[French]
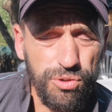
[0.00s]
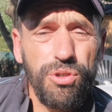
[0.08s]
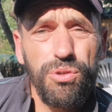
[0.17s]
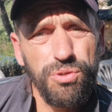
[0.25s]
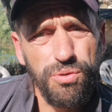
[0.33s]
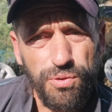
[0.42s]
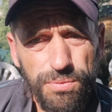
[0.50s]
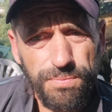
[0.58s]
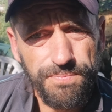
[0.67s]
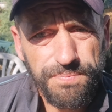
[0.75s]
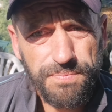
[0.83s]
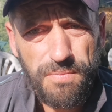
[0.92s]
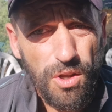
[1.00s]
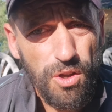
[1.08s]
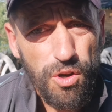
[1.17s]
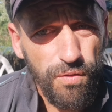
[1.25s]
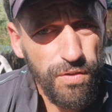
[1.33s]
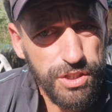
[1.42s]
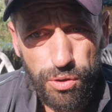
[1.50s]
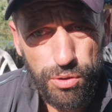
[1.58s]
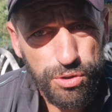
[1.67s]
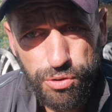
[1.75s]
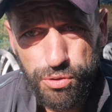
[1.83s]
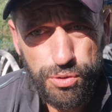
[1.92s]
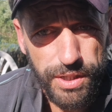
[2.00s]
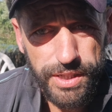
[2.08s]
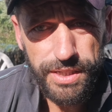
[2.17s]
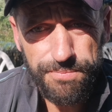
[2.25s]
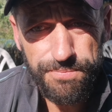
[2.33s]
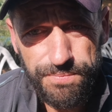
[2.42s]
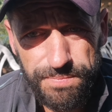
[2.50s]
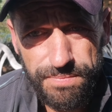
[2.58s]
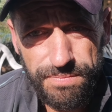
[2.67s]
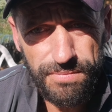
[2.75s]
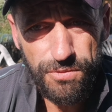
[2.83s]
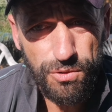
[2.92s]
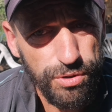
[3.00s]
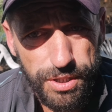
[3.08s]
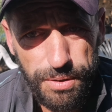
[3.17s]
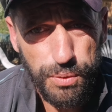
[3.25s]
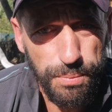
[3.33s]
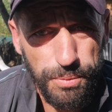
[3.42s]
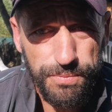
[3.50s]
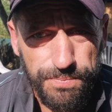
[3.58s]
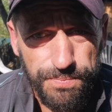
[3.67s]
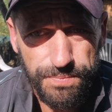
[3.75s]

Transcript: ou ce que tu veux, on va se restructurer, tout simplement.